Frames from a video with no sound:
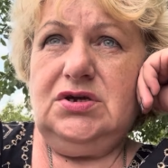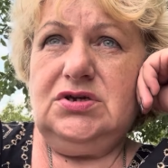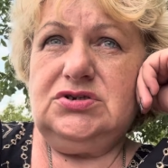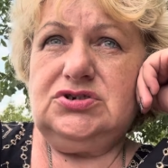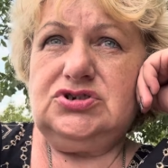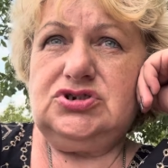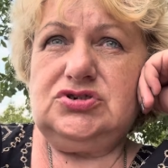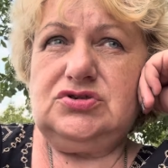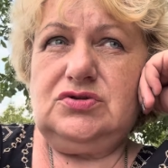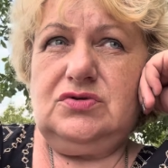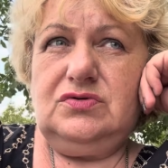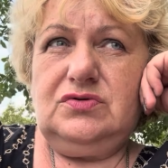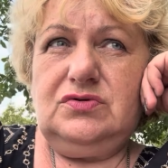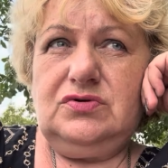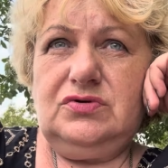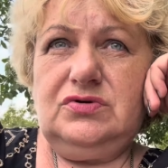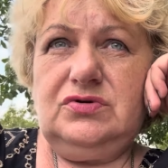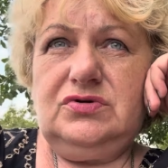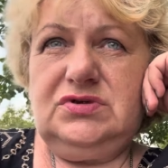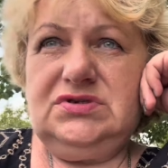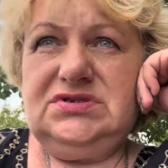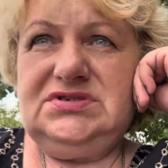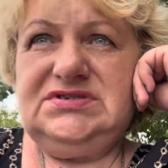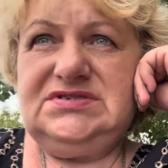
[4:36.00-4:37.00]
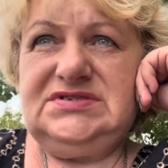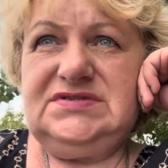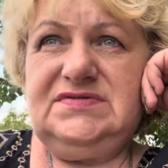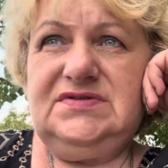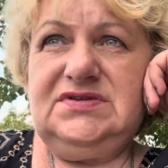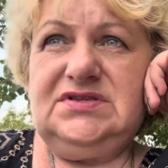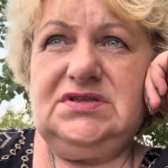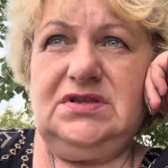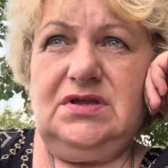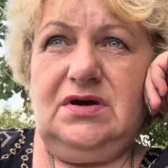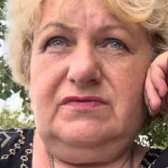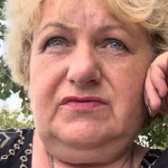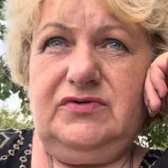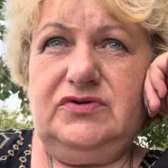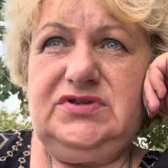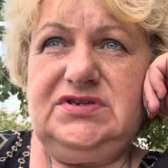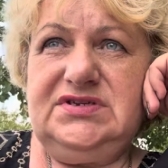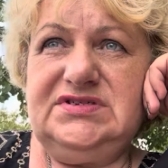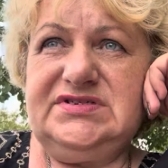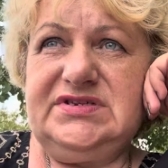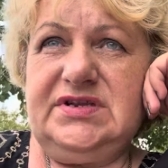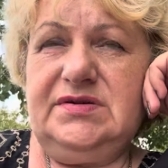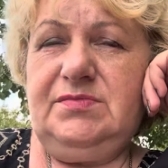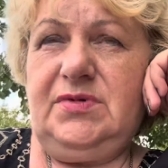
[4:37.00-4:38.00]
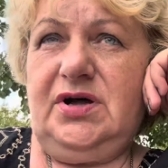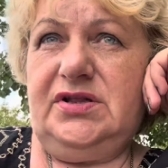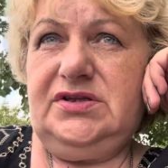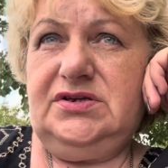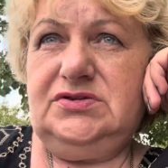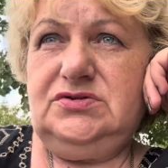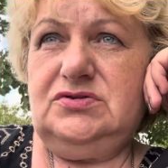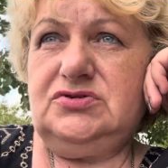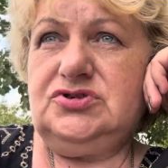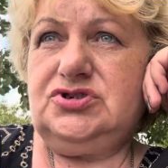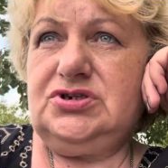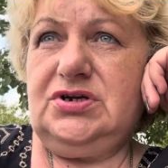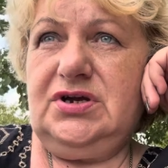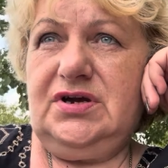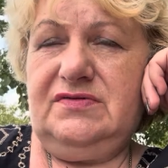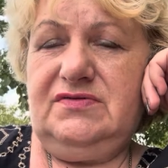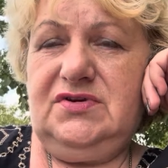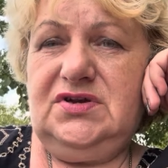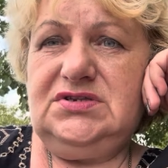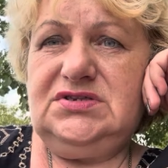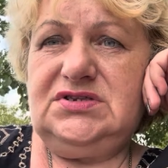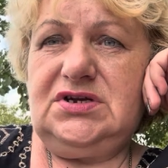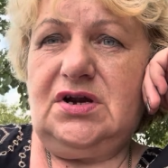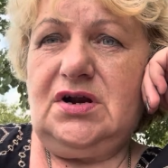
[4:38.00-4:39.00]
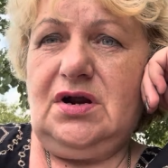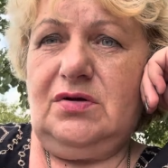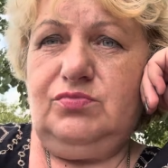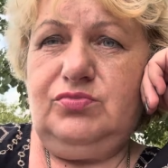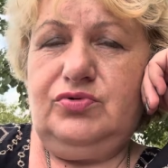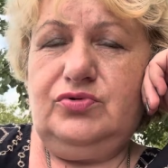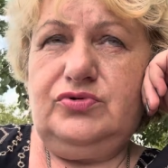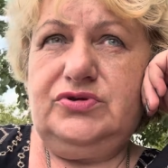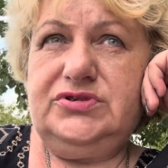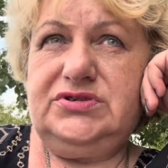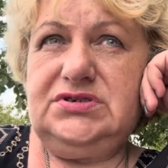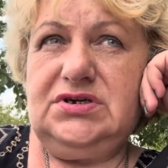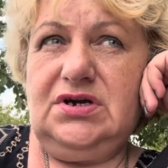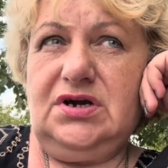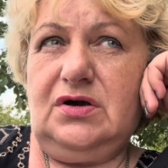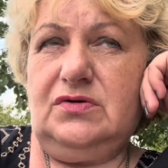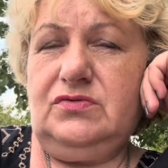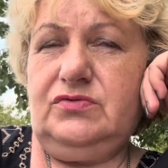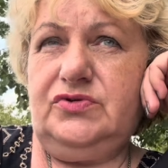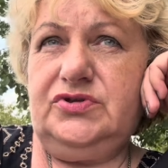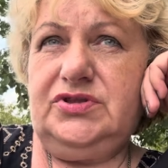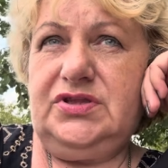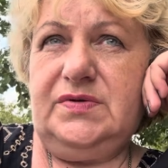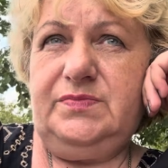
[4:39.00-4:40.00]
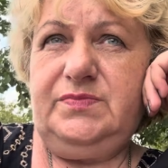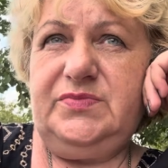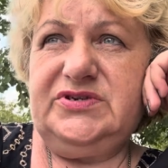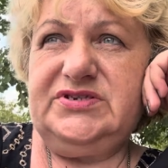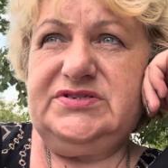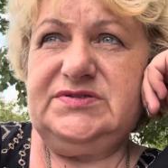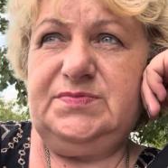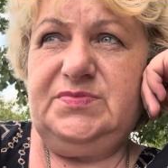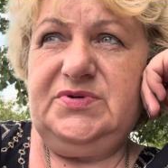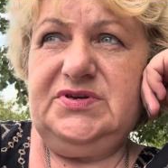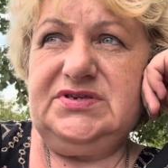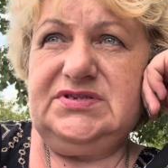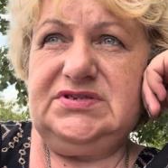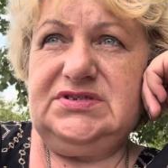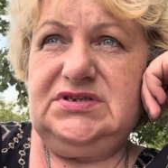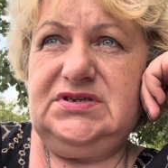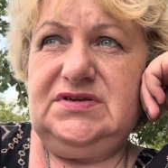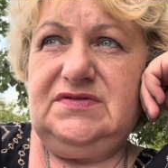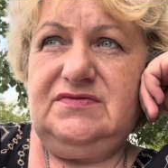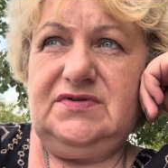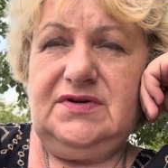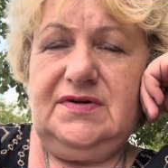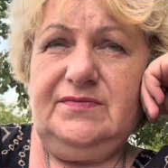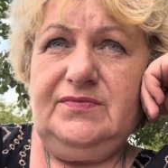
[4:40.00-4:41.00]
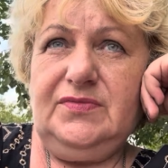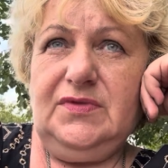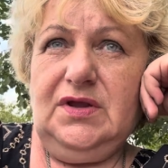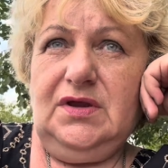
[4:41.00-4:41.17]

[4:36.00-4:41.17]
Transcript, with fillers: что действительно, вот если молодежи говорить о работе, какой-то перспективе,